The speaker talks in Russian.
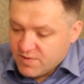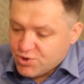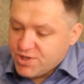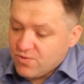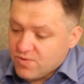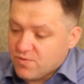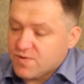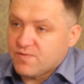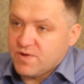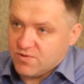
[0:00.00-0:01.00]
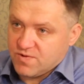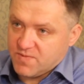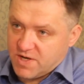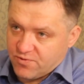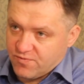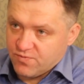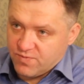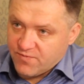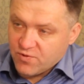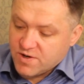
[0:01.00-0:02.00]
о возбуждении уголовного дела, которое вот у
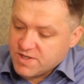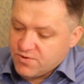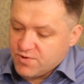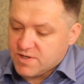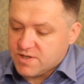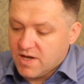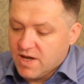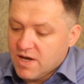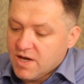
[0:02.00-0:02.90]
меня в руках находится,